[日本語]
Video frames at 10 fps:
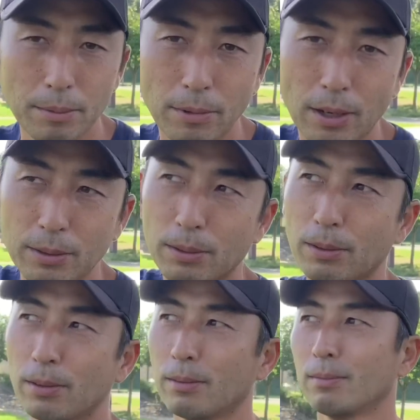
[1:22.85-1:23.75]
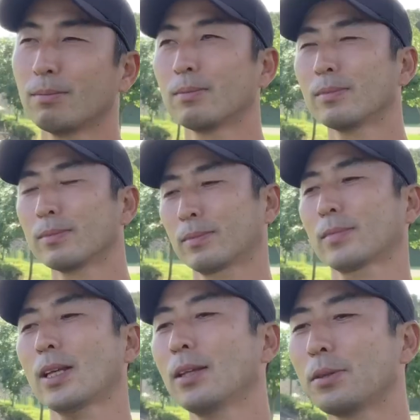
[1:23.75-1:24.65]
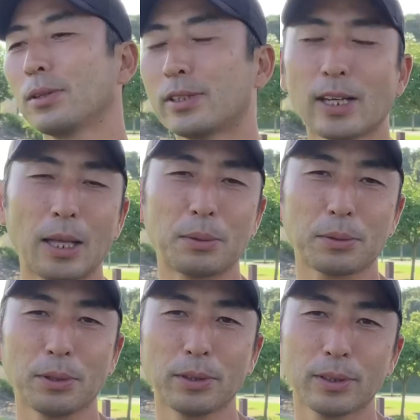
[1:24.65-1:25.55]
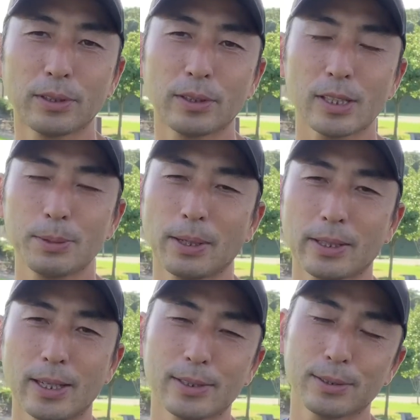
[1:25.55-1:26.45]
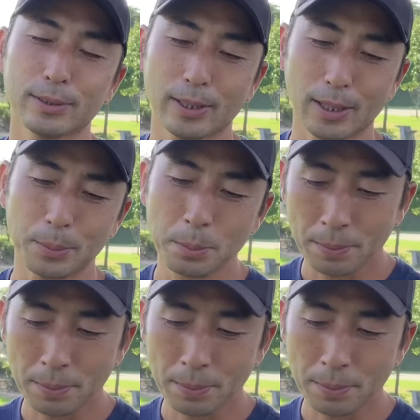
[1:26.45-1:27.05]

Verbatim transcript: もう見当違いのことを言ってしまったりするんで、